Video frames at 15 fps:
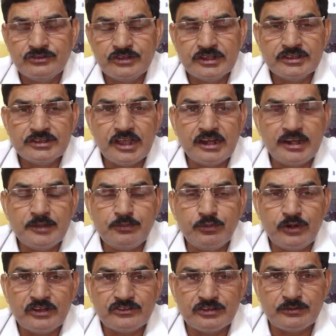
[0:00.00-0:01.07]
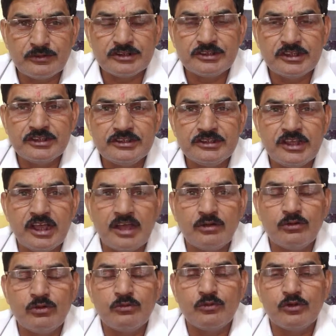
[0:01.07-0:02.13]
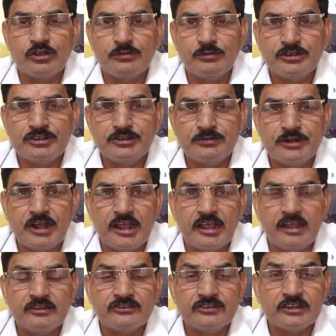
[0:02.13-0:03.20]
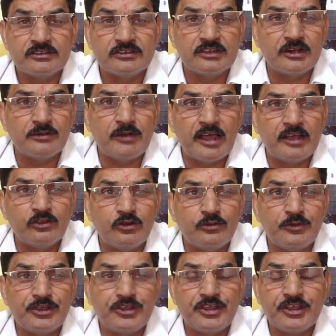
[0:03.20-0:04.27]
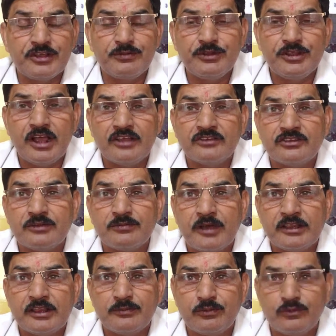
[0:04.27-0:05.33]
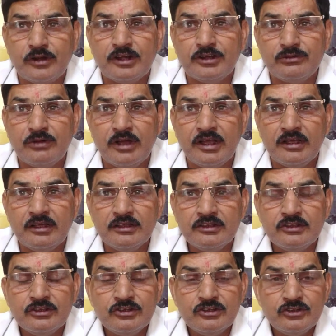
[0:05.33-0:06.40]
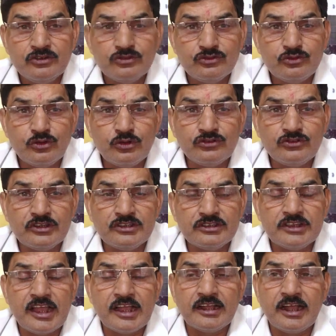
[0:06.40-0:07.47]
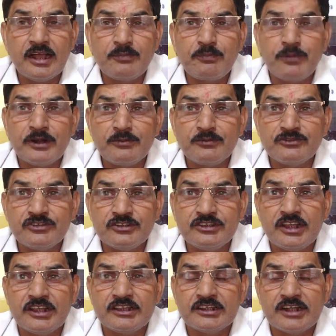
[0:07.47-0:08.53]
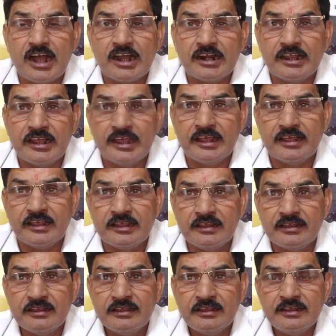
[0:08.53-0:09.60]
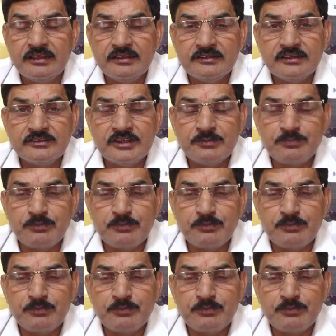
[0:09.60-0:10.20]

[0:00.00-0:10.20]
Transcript: जनता ने पूरा समर्थन दिया उन्होंने मुख्यमंत्री बनाया सत्तर वायदों में एक भी आज तक वायदा पूरा नहीं हुआ जो जनता का परम सिद्ध अधिकार है जैसे